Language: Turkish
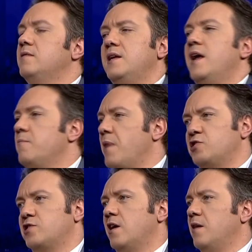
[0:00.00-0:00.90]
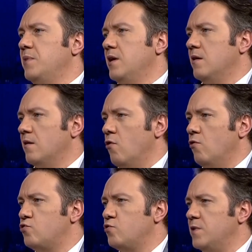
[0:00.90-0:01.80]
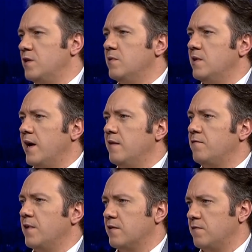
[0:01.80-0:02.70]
direkt başka bir ölçü biriminden fiyat